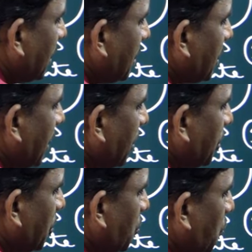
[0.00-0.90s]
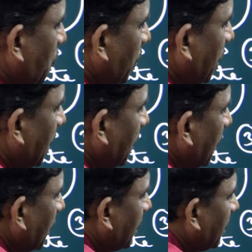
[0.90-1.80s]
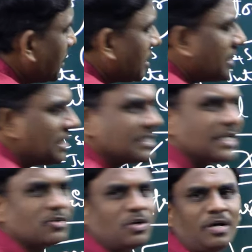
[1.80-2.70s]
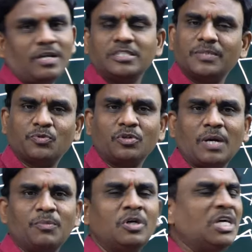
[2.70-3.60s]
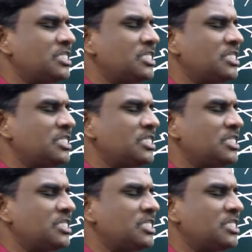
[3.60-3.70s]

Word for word: ఇనిషియేటివ్ టు ది ఇండస్ట్రియల్ సెక్టార్ అని చెప్తుంటాము